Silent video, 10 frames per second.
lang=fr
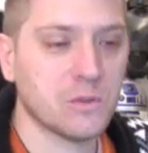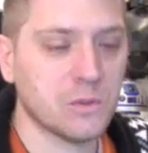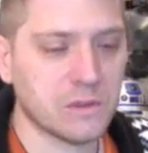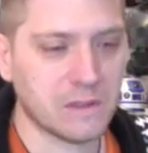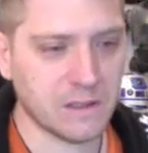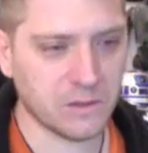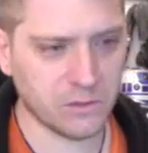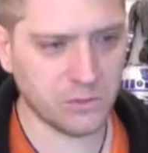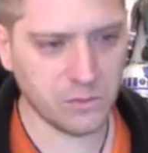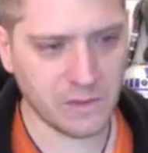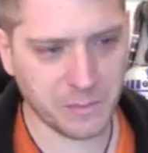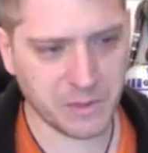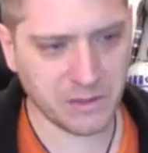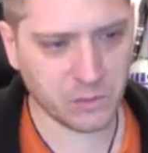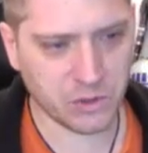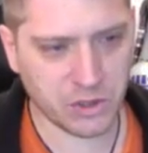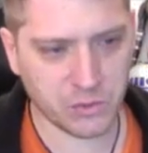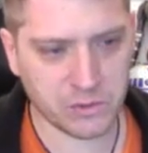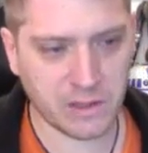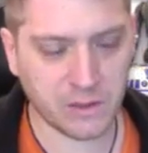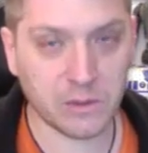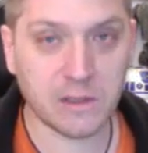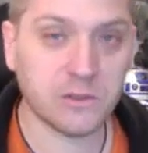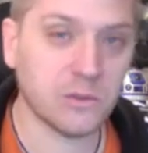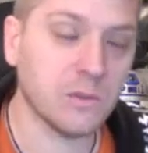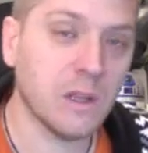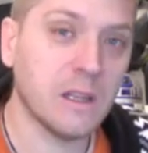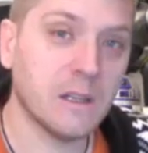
de cette nouvelle pièce que j'ajoute à la collection